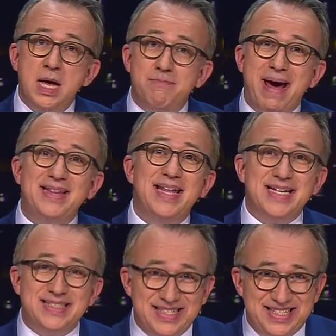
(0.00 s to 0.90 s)
mein
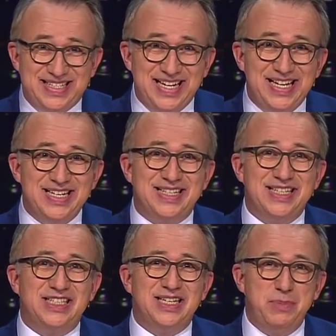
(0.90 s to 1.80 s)
nächstes Ziel ist
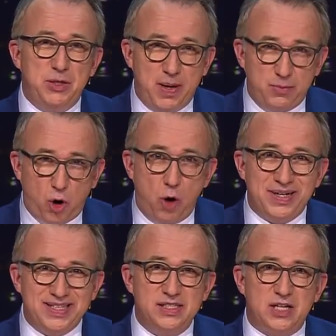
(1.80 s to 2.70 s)
es, mich beim
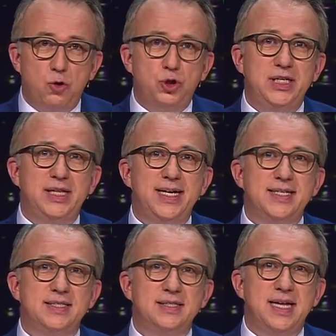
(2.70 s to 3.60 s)
kommenden
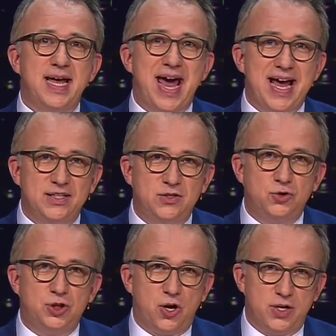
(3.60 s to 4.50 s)
Sauschädelessen
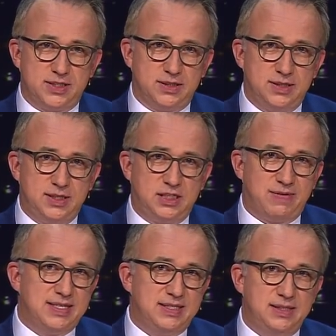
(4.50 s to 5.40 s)
einzuschleusen,
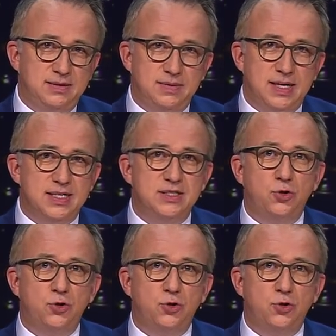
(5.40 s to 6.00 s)
quasi als